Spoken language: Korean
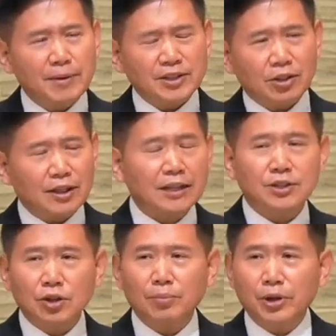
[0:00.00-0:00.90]
백성 다
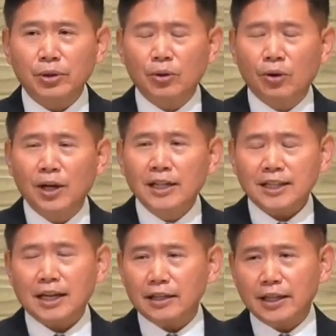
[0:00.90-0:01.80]
쓸어버리고
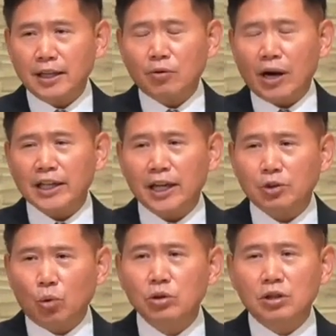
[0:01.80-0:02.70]
차라리 이 광야에
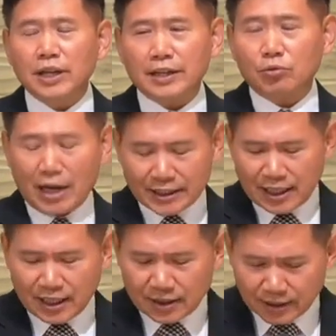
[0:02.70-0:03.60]
돌들 데리고
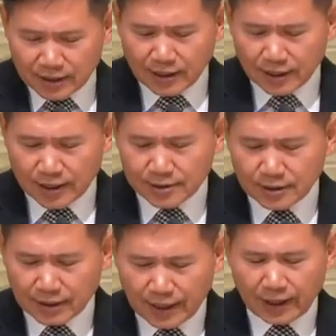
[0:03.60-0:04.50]
가자 그렇게
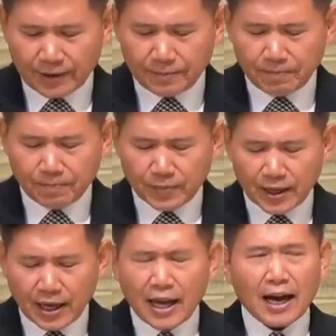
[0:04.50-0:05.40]
얘기했을 때
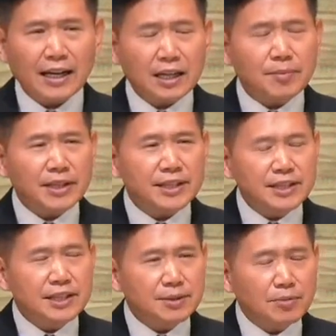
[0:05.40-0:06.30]
하나님의
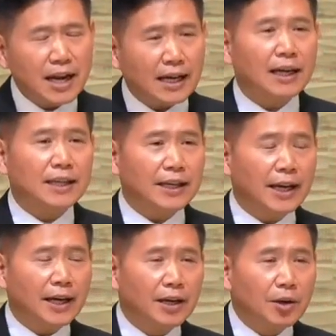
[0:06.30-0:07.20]
진심을
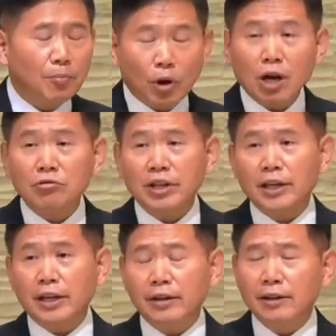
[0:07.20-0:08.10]
알았기에 뭐라고
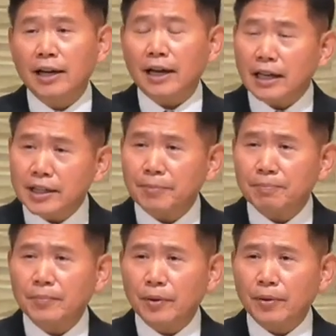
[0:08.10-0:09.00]
얘기해요?
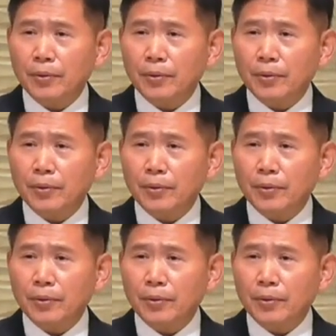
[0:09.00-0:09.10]
하나님,